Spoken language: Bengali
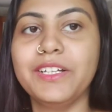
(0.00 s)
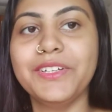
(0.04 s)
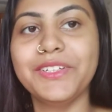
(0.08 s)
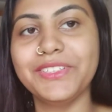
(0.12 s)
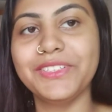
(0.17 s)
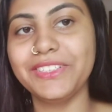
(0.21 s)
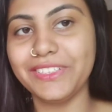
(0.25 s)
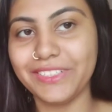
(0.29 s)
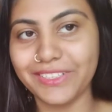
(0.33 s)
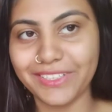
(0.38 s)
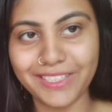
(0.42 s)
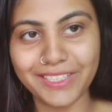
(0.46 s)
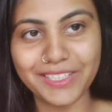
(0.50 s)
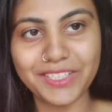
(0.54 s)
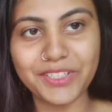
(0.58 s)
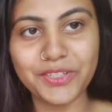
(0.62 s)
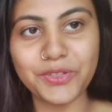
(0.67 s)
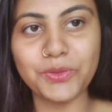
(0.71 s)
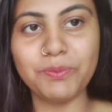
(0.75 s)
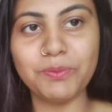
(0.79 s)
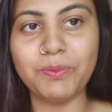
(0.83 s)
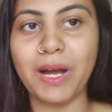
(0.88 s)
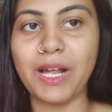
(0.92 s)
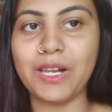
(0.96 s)
নিজেদেরই
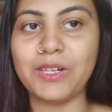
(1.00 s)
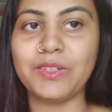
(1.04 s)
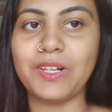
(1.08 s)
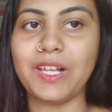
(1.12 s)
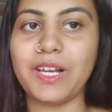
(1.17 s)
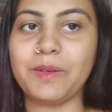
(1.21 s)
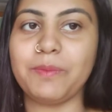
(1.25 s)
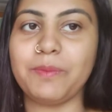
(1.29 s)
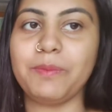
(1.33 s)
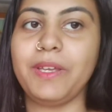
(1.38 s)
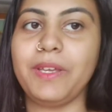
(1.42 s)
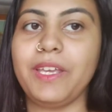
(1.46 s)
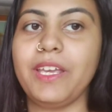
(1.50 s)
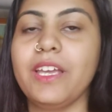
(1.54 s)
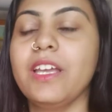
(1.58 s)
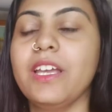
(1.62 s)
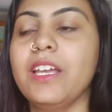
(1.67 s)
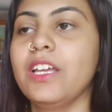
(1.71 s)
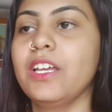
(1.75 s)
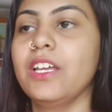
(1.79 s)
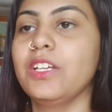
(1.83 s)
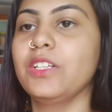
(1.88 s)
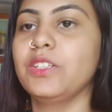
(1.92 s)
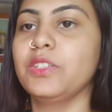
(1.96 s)
খুব ভালো লাগবে
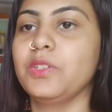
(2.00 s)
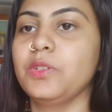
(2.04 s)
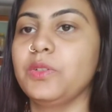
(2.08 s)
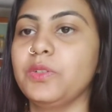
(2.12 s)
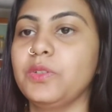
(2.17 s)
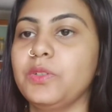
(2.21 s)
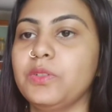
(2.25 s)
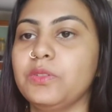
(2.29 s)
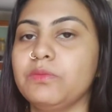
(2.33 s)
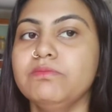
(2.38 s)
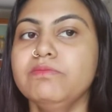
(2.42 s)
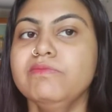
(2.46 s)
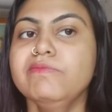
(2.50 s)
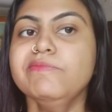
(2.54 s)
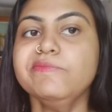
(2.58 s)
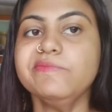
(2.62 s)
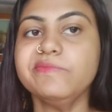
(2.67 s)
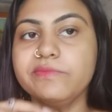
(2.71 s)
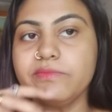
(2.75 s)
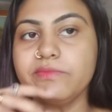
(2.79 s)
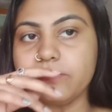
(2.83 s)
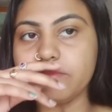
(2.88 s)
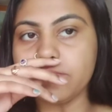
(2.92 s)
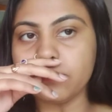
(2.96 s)
তো
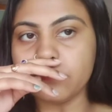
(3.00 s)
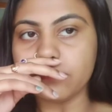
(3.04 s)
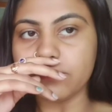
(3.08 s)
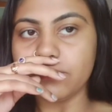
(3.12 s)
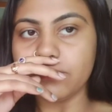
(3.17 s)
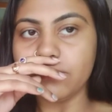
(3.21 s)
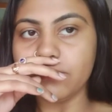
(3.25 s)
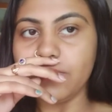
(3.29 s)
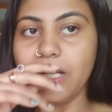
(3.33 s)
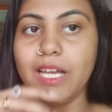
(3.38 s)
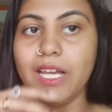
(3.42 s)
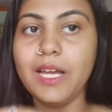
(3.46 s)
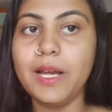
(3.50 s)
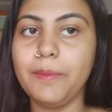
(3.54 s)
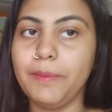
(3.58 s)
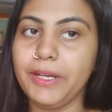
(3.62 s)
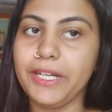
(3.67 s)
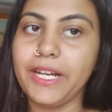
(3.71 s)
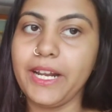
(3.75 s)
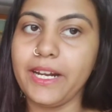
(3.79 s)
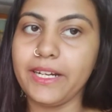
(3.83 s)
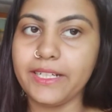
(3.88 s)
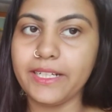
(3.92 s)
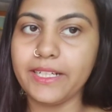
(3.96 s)
আমার
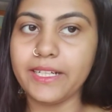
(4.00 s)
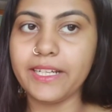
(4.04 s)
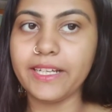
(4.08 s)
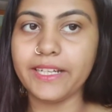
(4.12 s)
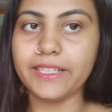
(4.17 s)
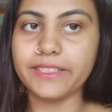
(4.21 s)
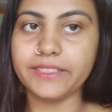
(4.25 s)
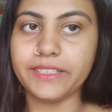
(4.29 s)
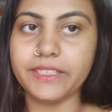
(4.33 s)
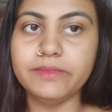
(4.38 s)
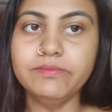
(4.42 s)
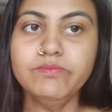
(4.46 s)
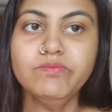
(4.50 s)
ঠান্ডা লেগেছে